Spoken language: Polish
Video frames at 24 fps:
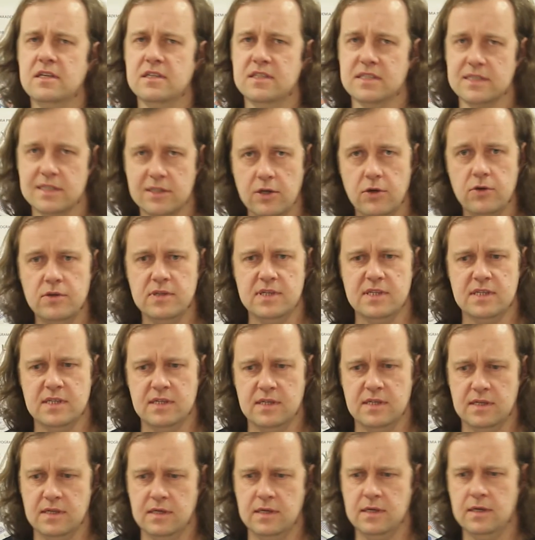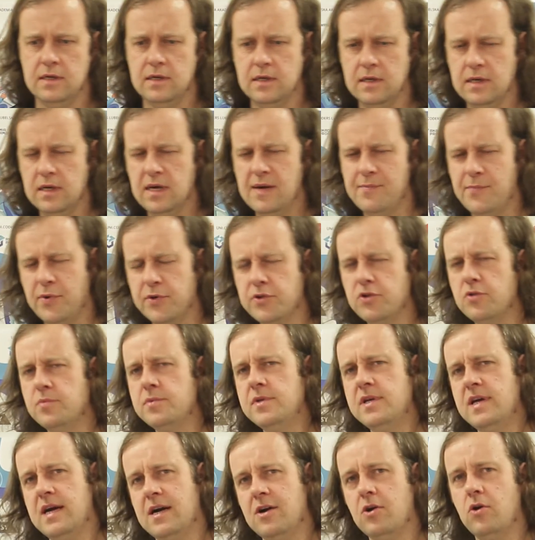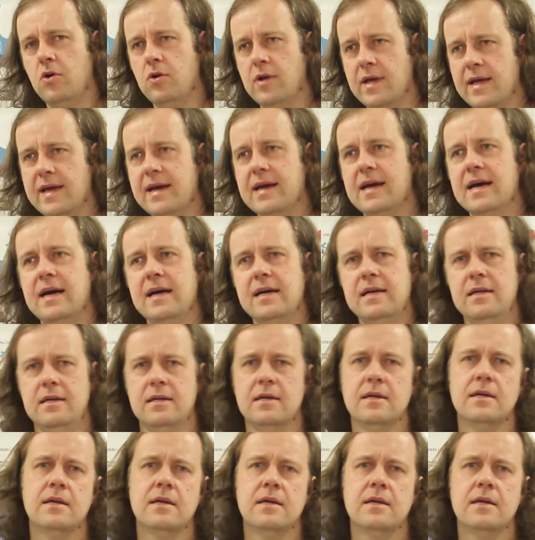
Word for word: Stos, podobnie jak kolejka,